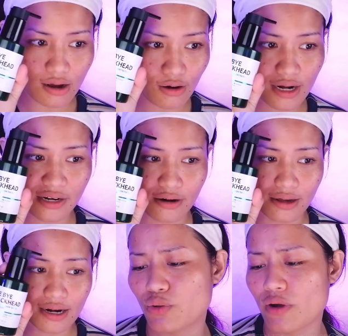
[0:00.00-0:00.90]
all in
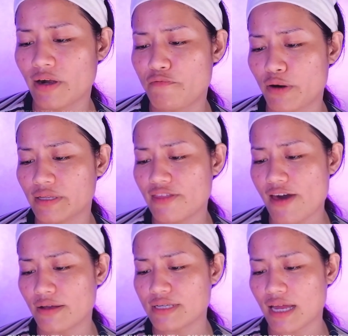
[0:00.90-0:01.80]
all,
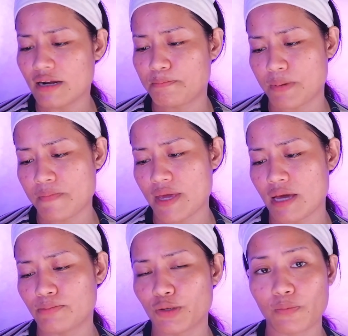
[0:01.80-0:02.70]
240,000
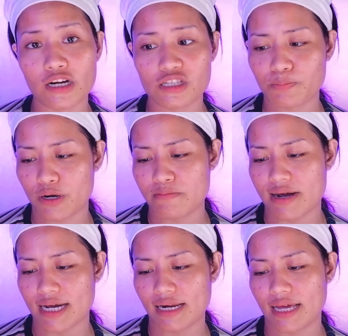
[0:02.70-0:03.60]
ppm or parts per
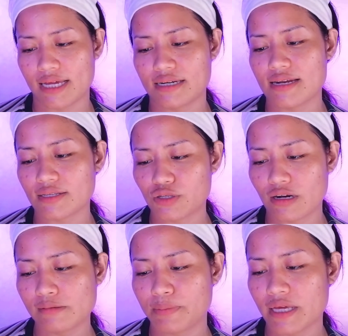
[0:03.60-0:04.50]
mile and
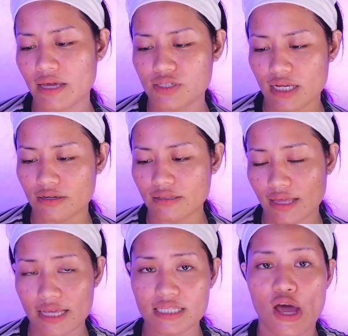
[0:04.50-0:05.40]
natural BHA
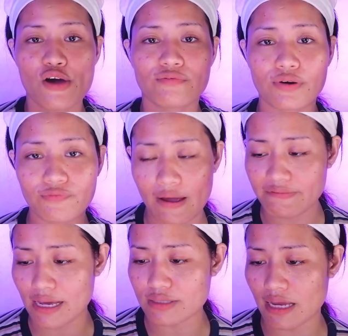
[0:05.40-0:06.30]
contains for
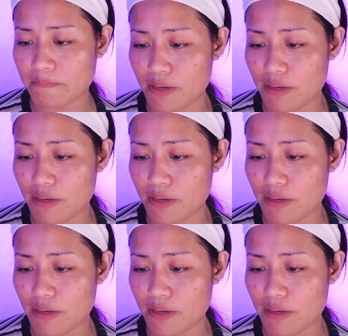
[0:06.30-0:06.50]
5,000